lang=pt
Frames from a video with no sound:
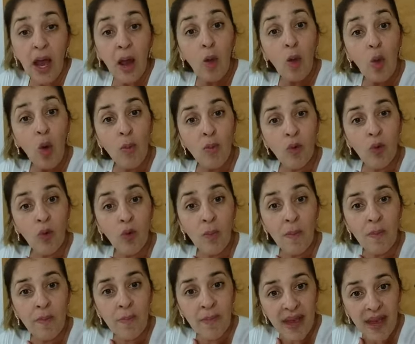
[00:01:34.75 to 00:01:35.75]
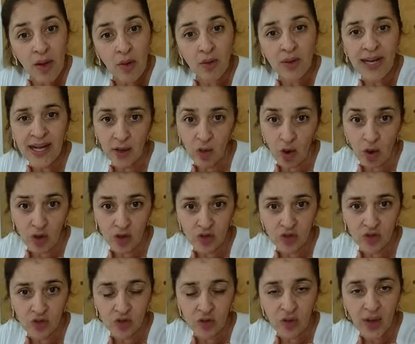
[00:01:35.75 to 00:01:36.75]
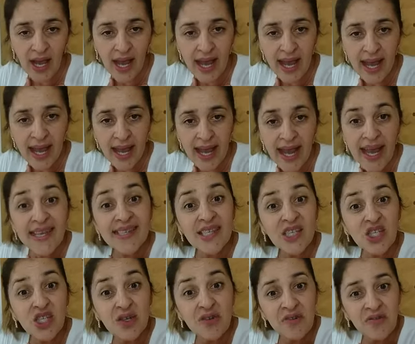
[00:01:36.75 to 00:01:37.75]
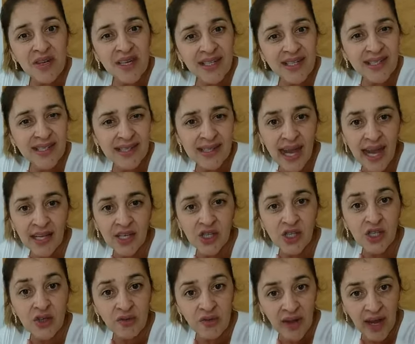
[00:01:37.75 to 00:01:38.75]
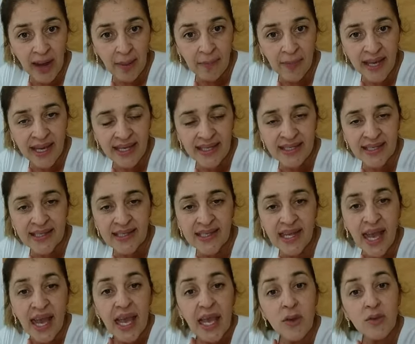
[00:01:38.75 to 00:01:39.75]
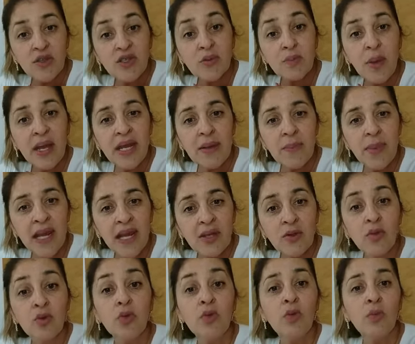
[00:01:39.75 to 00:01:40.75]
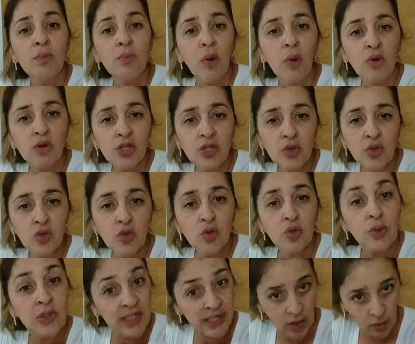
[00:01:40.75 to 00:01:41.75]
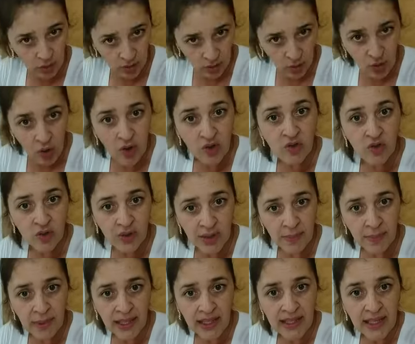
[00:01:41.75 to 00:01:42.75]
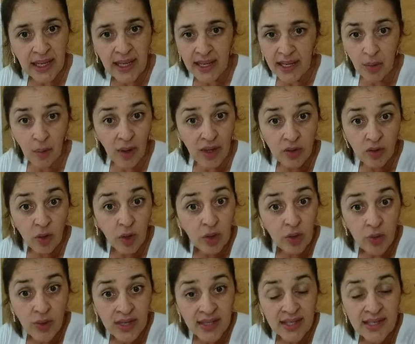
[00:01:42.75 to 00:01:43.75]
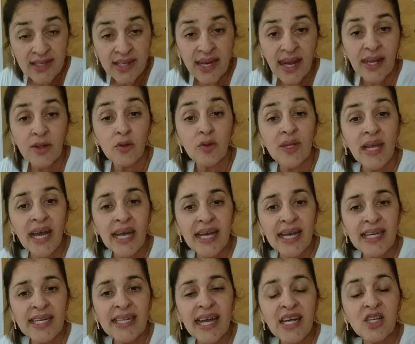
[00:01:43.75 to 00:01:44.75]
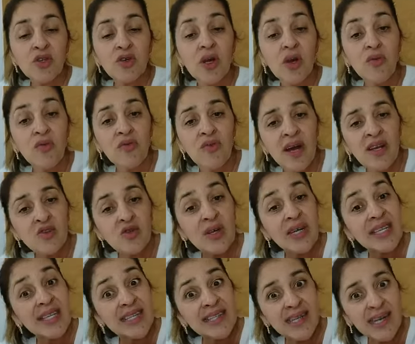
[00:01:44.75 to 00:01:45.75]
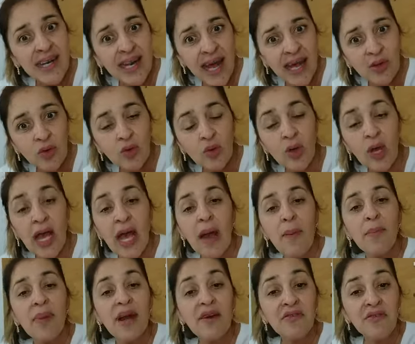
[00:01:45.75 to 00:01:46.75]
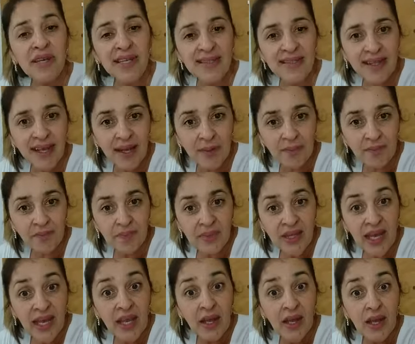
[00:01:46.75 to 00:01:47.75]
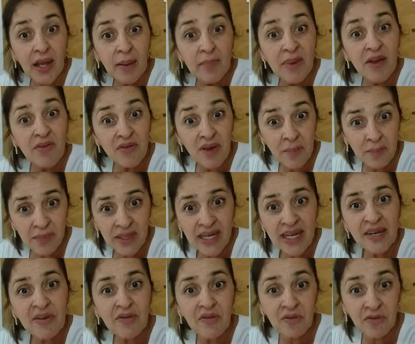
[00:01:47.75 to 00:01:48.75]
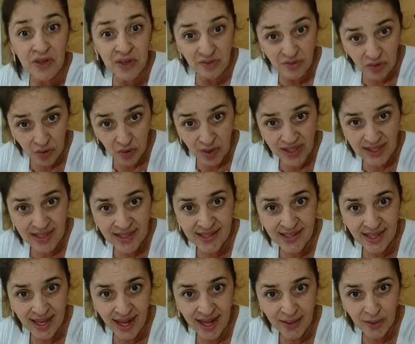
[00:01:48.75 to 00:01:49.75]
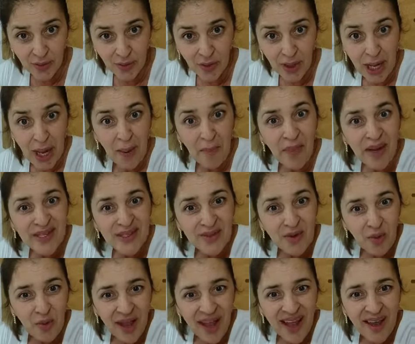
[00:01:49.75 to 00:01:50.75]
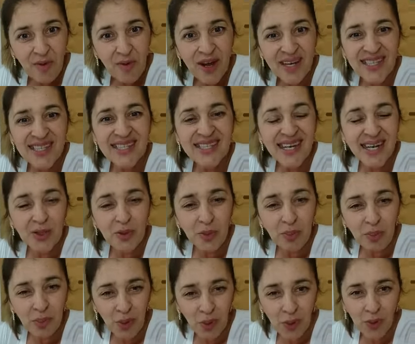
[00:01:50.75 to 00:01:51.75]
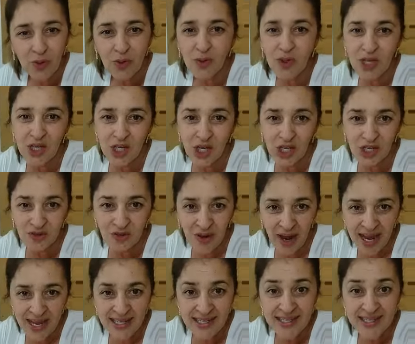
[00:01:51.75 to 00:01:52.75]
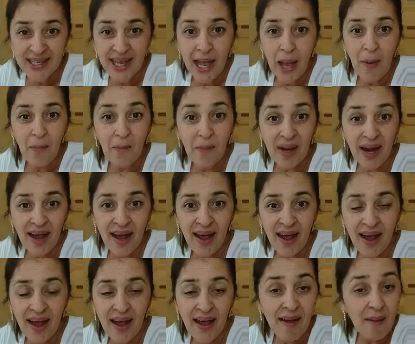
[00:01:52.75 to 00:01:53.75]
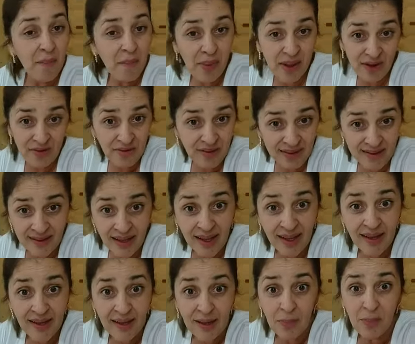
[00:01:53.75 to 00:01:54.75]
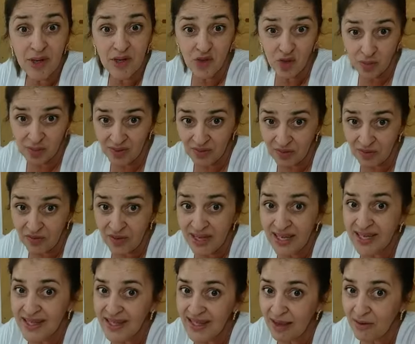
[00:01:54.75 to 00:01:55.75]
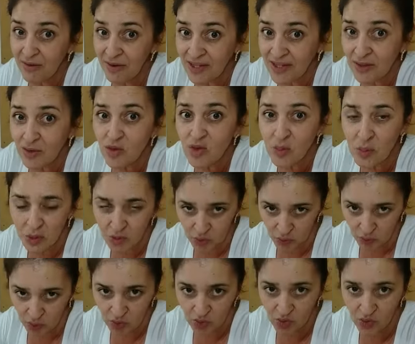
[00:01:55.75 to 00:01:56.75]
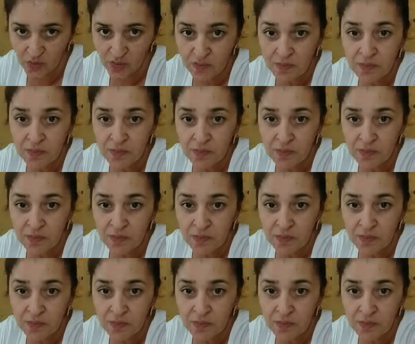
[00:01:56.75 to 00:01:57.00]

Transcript: Como o meu negócio é essa diversidade de ferramentas, eu experimento um pouco de tudo, que é o que eu gosto também. Eu adoro o artesanato. Na realidade, eu não faço artesanato para vender minha família vive do artesanato, mas não é o artesanato pronto que a gente faz para vender, para sobreviver da venda dos produtos.